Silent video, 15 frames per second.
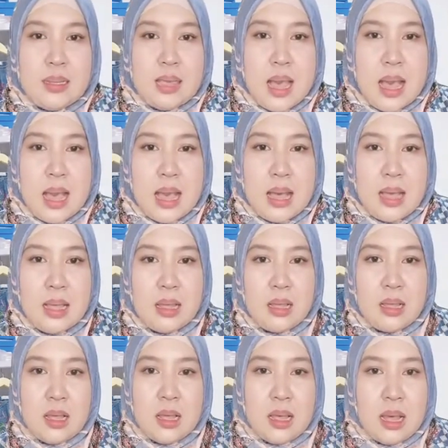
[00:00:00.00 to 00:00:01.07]
Ya.
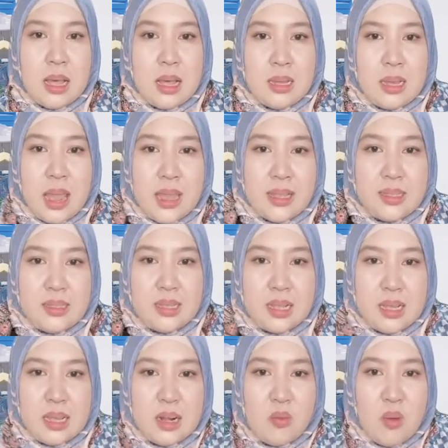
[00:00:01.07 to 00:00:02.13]
Kak
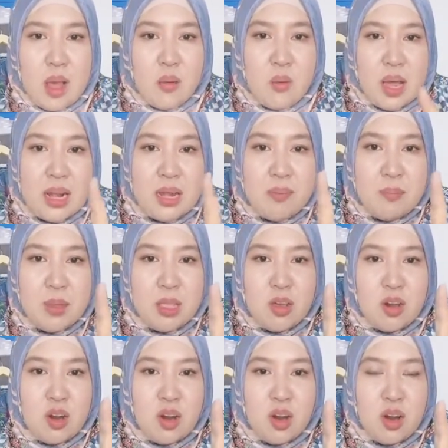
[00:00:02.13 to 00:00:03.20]
Esther, Wawa di
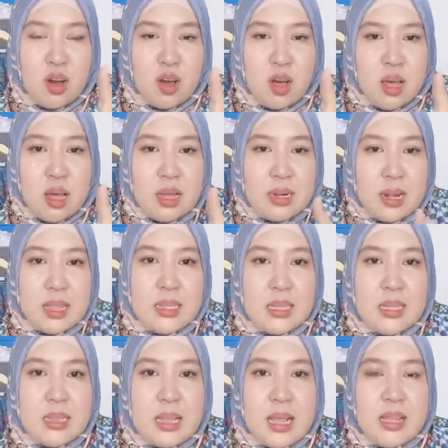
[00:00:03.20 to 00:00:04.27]
bio.
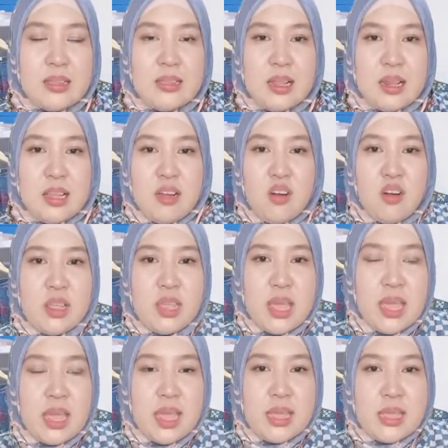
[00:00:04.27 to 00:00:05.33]
Nanti kita kasih link
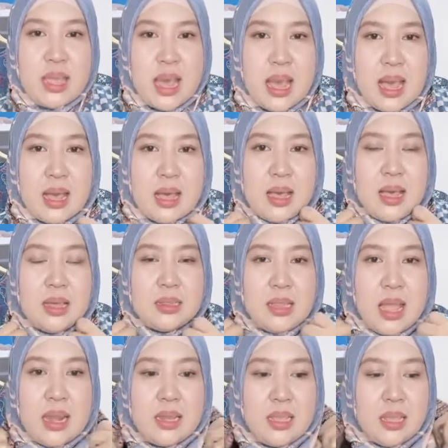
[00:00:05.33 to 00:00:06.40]
OY ya.
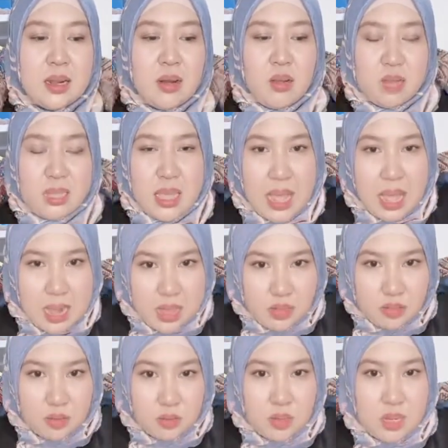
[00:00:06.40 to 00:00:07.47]
Tadi roknya
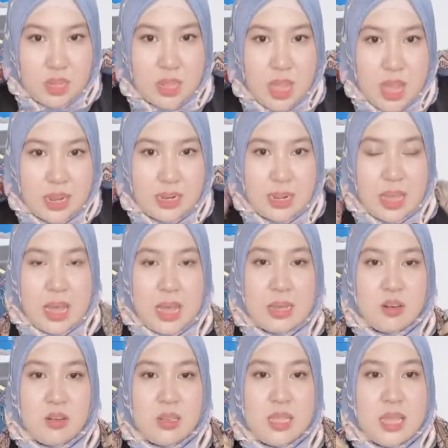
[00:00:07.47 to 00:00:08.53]
langsung di
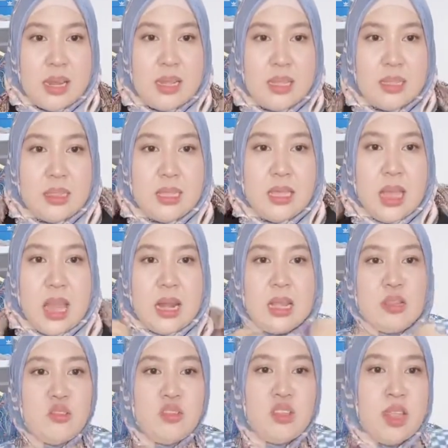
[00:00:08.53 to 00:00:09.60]
harga roknya di
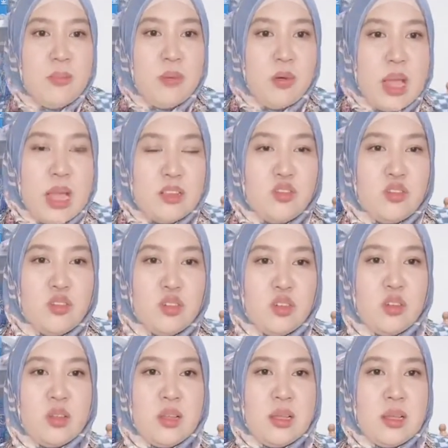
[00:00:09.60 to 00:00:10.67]
300.000
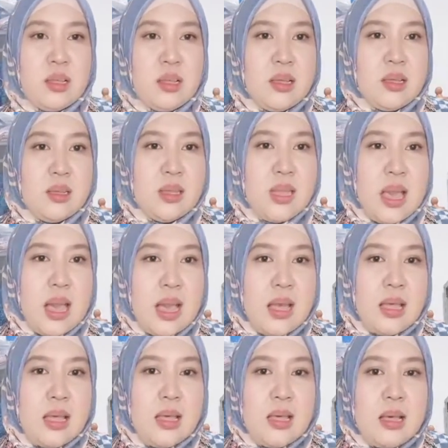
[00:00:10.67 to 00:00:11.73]
langsung
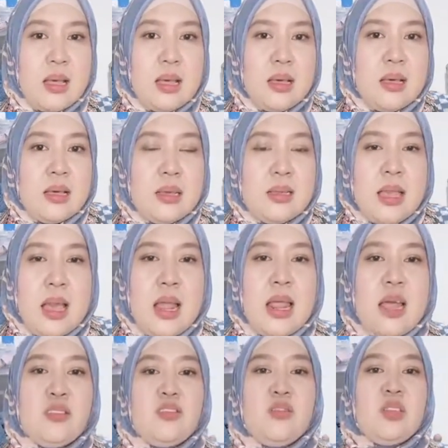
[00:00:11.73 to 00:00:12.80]
ya
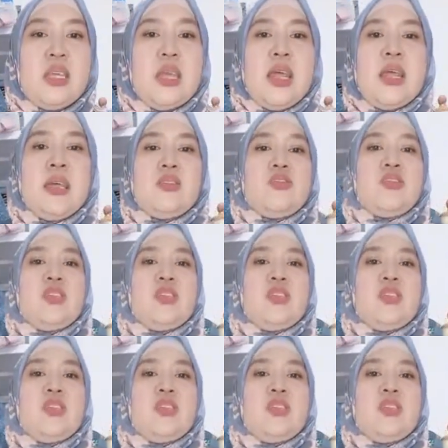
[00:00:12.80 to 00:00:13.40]
ya langsung 300